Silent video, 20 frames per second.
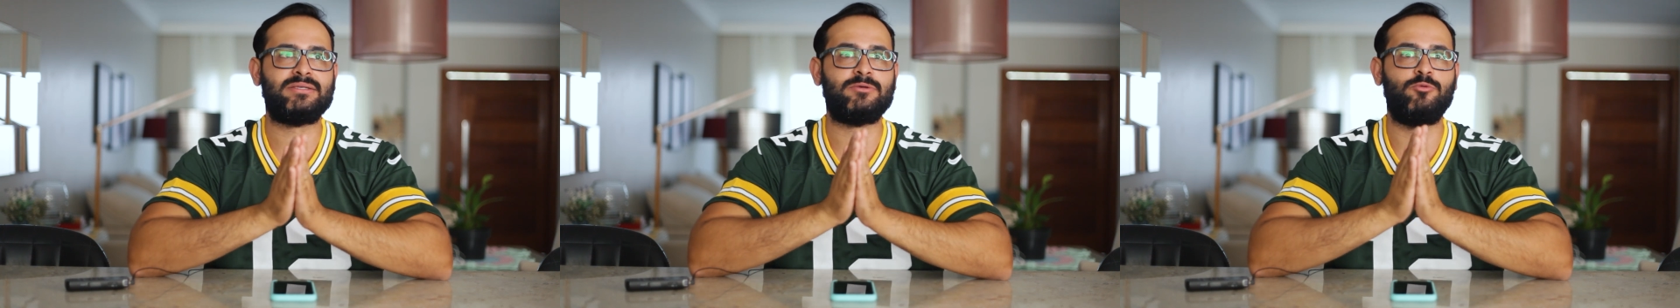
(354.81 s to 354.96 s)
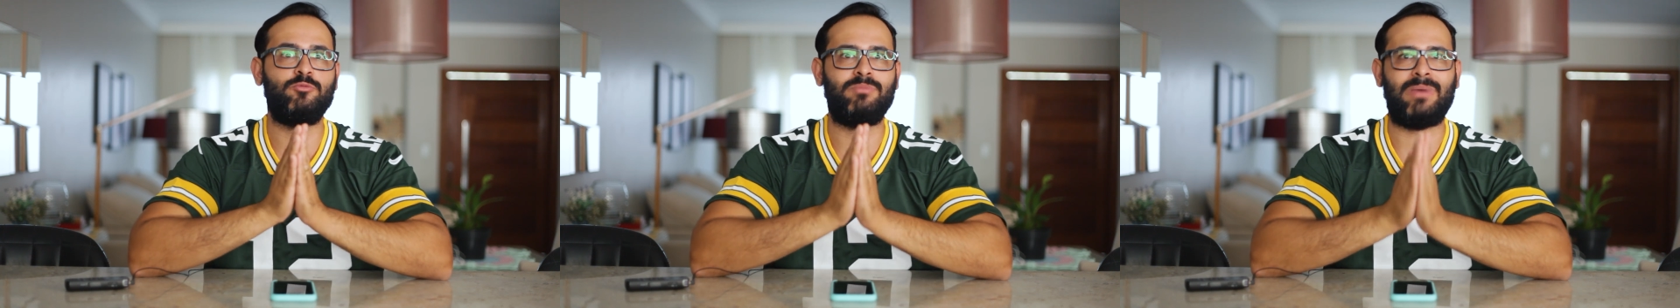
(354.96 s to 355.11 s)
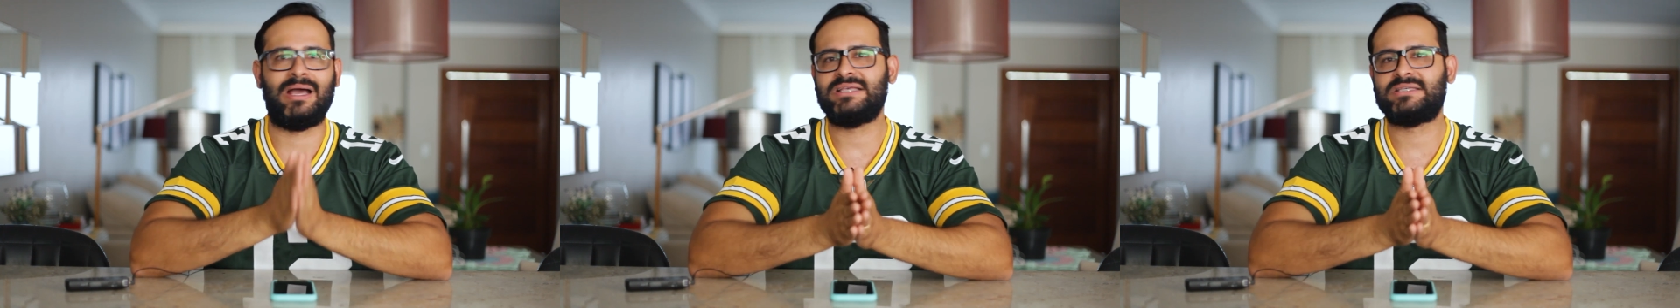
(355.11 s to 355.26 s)

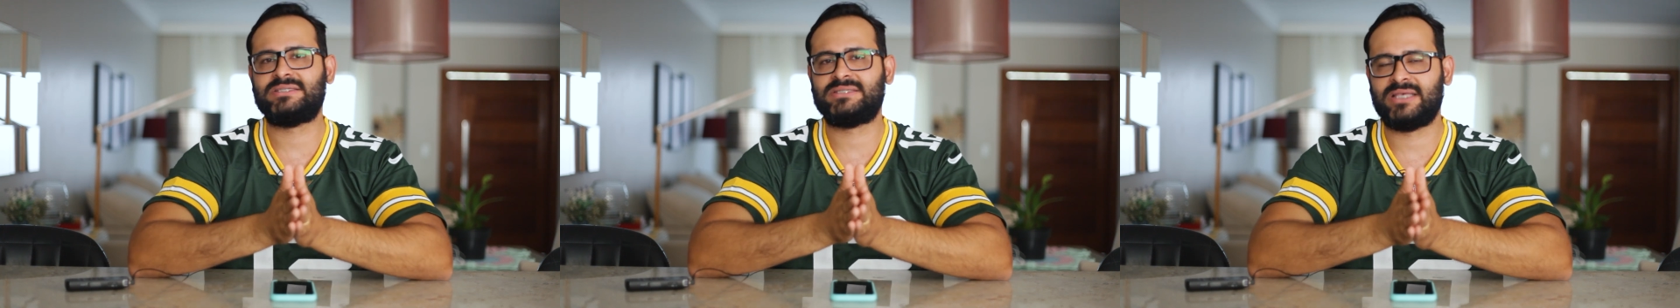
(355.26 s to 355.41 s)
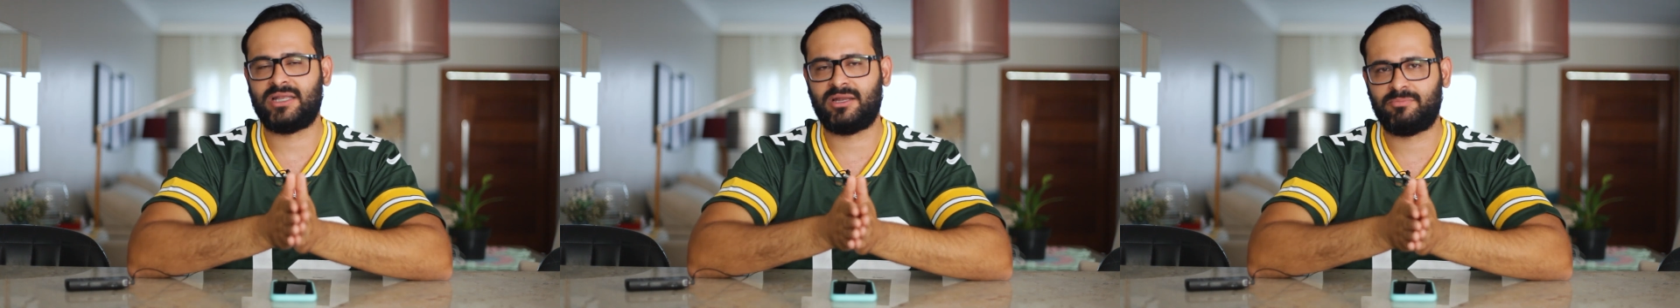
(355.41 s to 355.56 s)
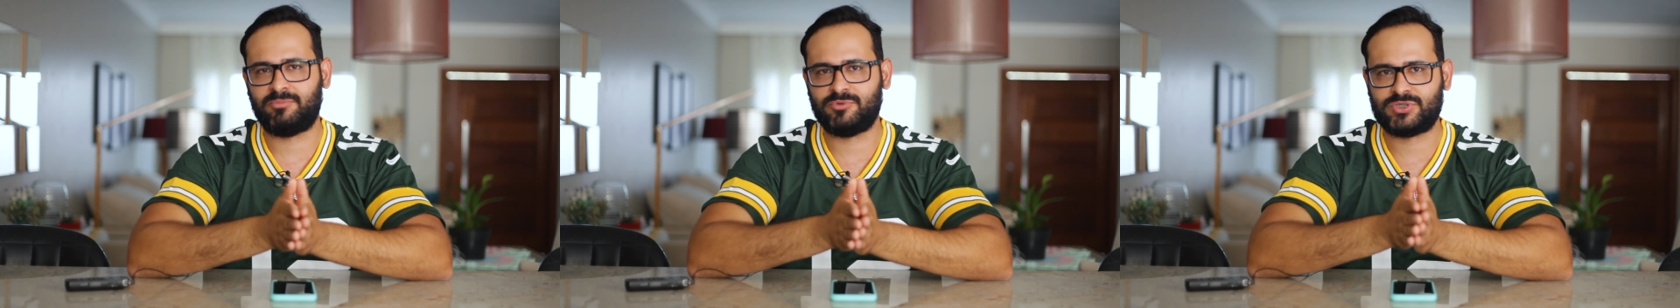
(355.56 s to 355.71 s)
o mais
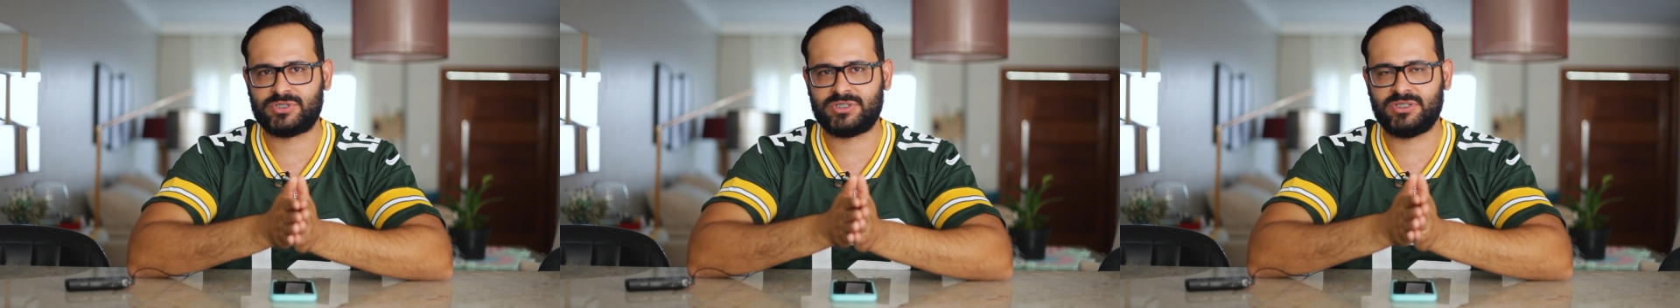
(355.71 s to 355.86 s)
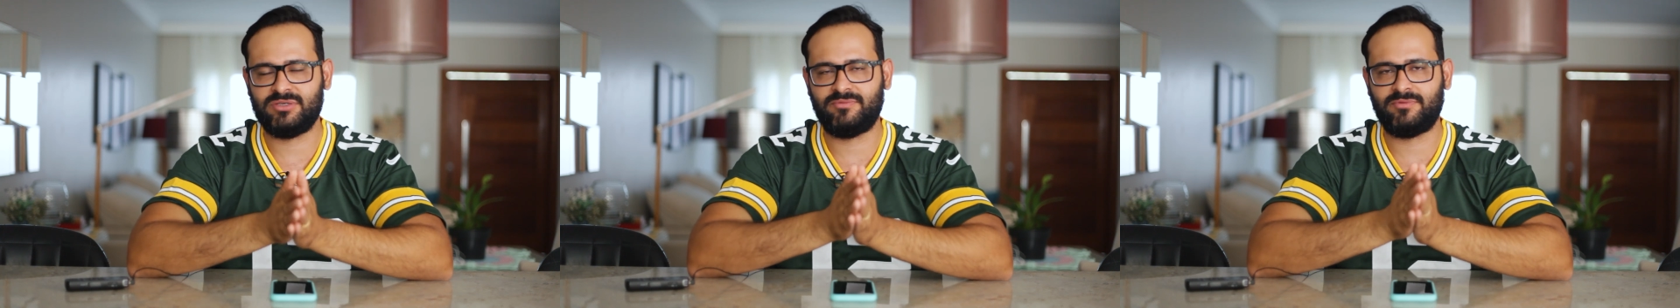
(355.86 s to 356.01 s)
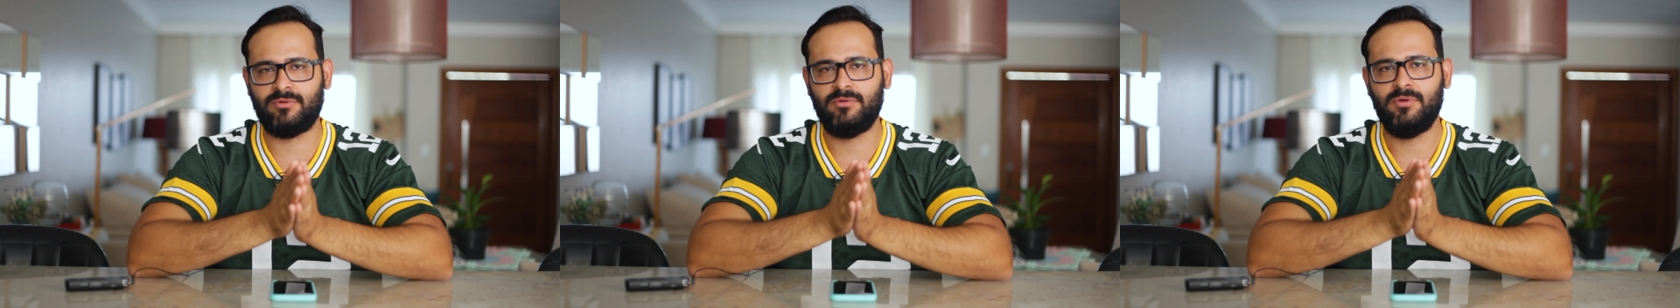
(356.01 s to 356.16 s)
séria
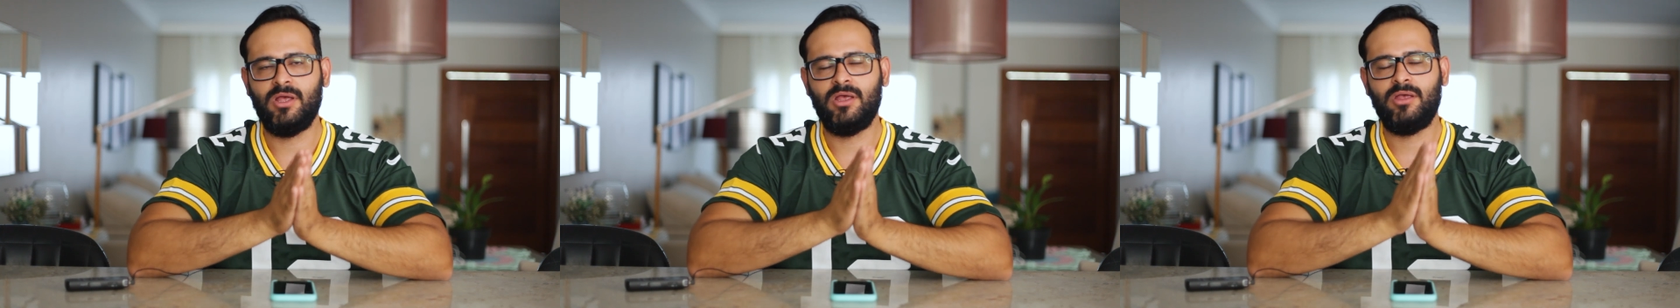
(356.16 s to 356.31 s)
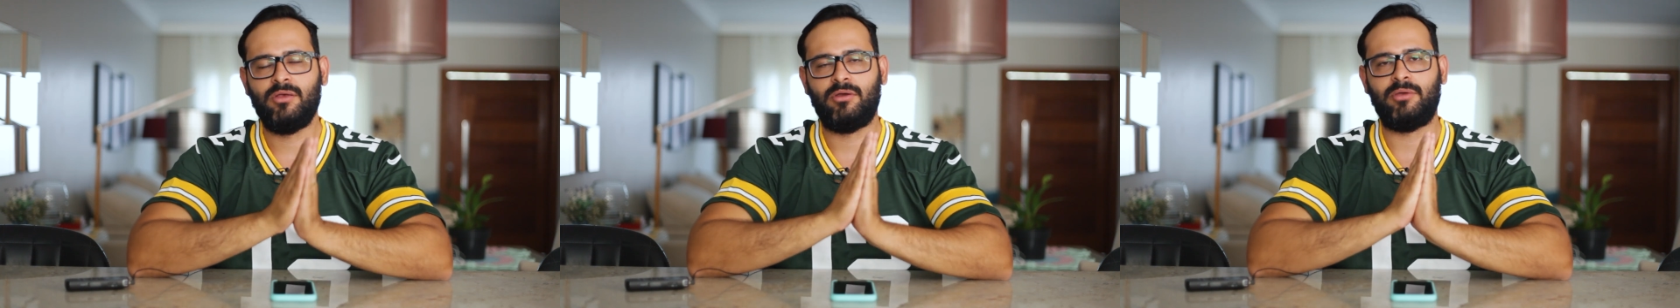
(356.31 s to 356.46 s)
possível,